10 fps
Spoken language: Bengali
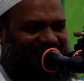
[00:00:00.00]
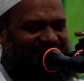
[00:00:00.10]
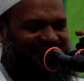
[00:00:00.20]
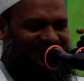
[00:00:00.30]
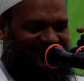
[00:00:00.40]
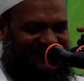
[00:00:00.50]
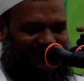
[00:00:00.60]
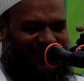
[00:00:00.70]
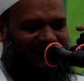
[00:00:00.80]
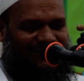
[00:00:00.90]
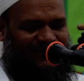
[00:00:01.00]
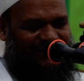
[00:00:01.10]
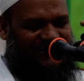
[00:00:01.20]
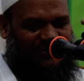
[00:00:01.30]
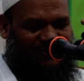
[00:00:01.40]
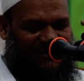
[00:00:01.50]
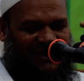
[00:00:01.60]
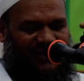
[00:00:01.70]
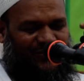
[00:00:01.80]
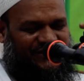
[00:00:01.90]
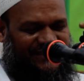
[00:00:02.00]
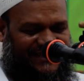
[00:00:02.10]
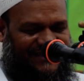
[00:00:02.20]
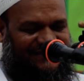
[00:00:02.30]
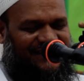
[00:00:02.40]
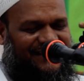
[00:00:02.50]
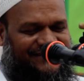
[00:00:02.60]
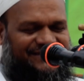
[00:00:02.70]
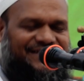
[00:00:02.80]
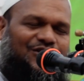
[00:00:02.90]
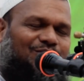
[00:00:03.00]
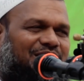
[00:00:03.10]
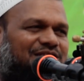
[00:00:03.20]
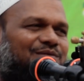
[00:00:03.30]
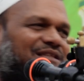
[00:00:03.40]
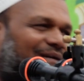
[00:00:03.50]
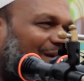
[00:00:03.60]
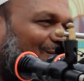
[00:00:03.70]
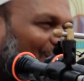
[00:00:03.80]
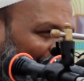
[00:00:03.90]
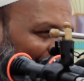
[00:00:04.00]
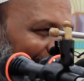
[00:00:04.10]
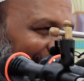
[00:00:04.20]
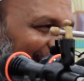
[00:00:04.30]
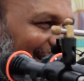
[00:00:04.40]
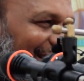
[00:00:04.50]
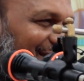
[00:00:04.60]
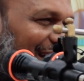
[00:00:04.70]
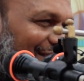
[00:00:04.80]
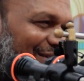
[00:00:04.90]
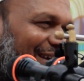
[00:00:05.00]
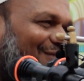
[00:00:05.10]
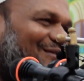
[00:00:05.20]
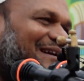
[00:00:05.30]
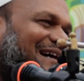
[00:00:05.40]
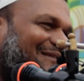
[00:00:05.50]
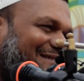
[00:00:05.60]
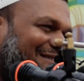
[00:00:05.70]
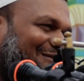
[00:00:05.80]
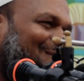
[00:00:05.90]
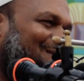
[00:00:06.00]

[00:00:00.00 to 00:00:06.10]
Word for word: দিতে এসে যে মানুষজন যেসব টাকা পয়সা দেয় সেটাও মাঝে মধ্যে আমার ভয় হয় যার জন্য এখন টাকা পয়সা সব